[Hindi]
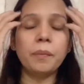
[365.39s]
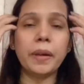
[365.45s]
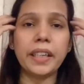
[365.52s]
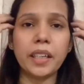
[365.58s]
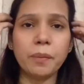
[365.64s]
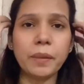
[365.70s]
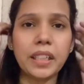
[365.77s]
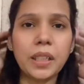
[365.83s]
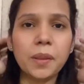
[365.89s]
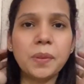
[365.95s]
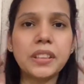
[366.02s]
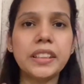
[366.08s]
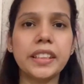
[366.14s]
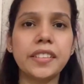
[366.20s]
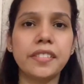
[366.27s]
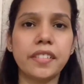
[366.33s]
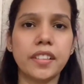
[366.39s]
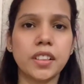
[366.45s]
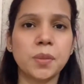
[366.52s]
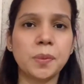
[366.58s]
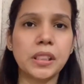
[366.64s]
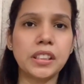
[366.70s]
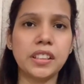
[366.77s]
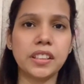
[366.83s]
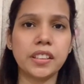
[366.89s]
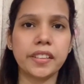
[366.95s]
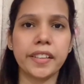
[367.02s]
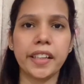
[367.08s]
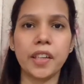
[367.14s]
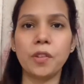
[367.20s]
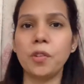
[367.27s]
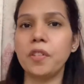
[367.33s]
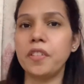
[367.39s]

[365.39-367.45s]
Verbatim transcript: मैंने अपने लिए बस एक ड्रेस परचेज़ किया वो